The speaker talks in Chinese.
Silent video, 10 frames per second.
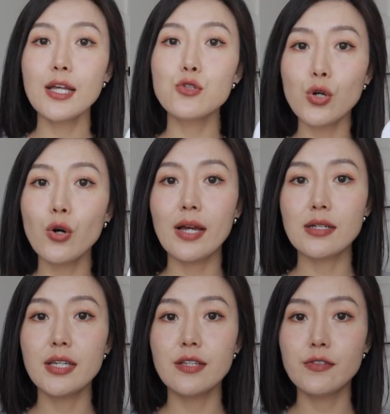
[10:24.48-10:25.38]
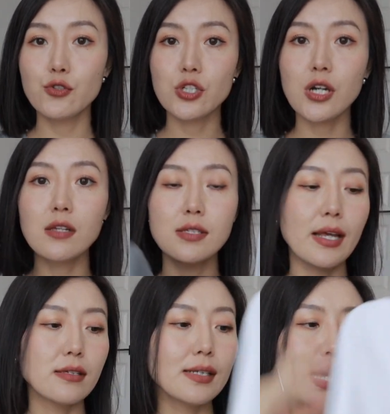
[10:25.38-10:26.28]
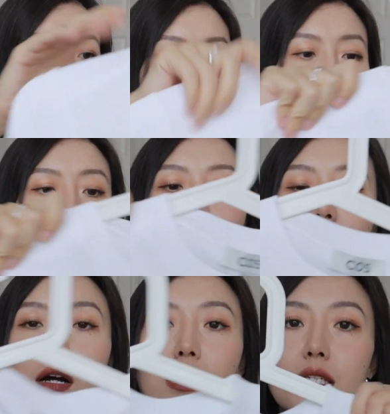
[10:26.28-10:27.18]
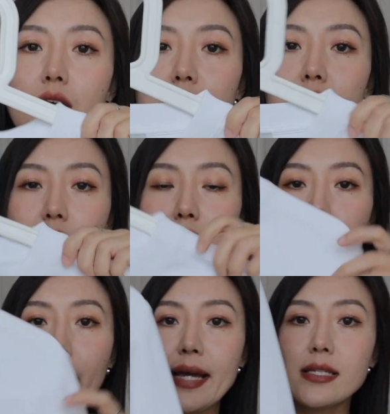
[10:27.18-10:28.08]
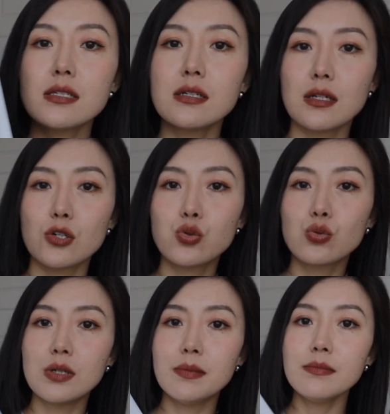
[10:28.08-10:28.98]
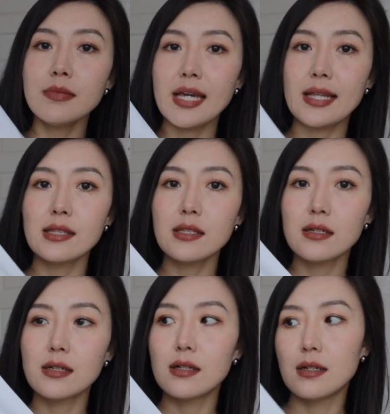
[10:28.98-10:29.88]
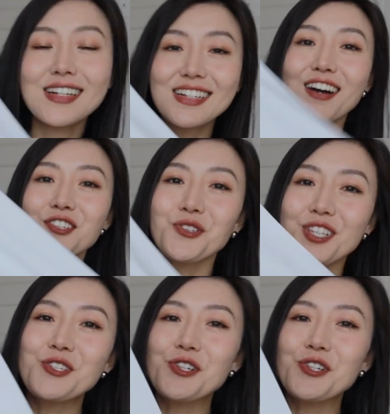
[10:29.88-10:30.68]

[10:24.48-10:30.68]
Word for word: 天最后两件衣服就是 COS 两件打底衫，一件是这个白色的纯棉的长袖 T